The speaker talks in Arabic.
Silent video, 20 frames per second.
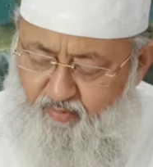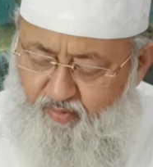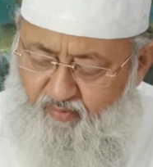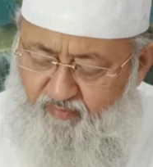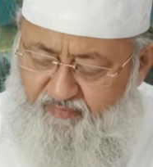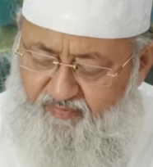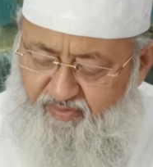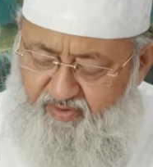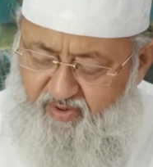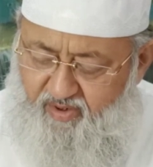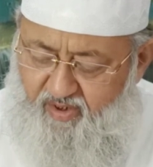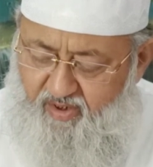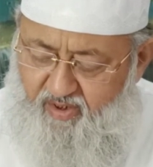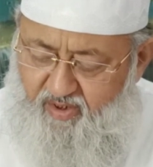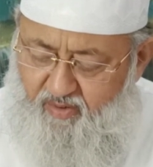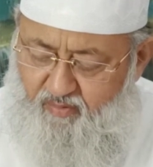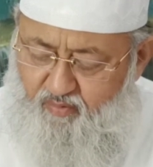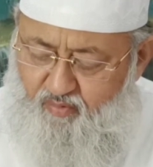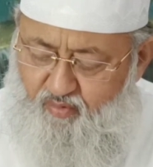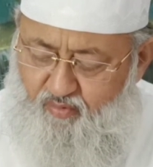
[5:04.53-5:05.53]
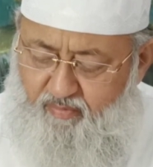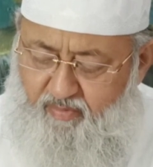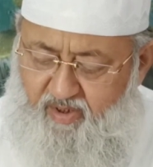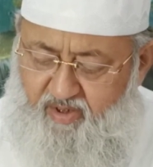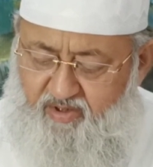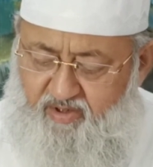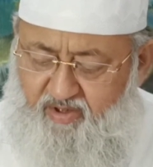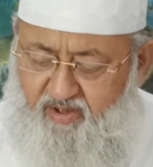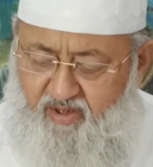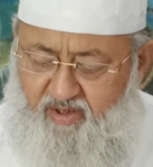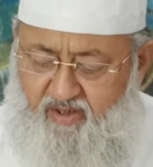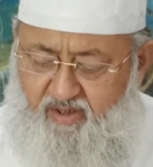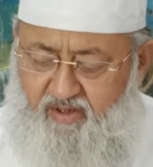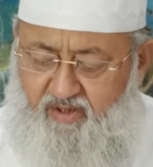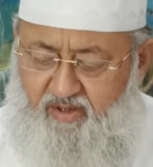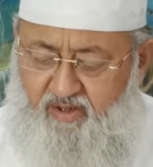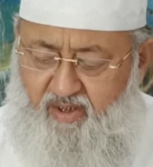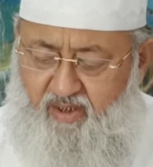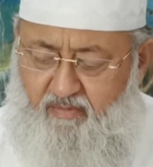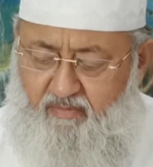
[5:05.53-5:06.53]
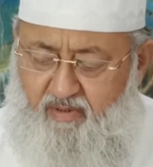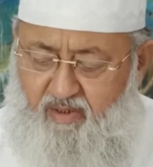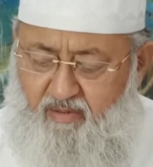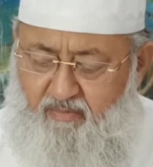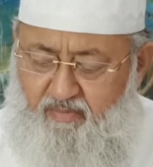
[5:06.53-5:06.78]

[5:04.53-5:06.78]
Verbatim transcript: غفر له ما تقدم